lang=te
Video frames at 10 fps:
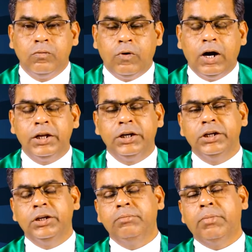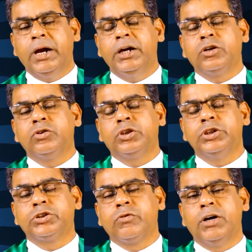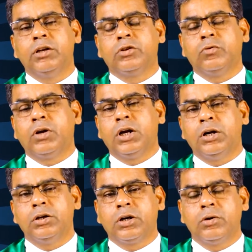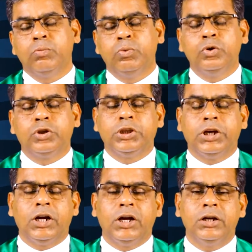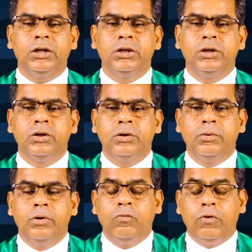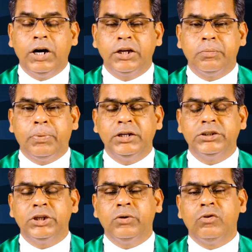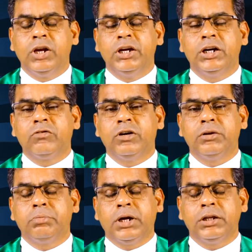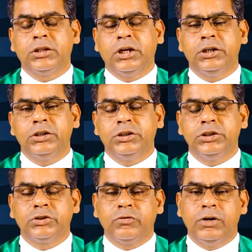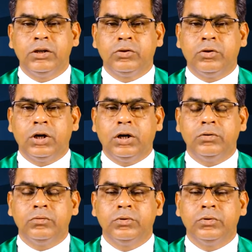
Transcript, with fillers: వాడిని బయటకు తీసుకువెళుతూ ఉన్నాడు పూర్తిగా వాడికి పరిచయం లేనటువంటి ప్రాంతానికి తీసుకువెళుతున్నాడు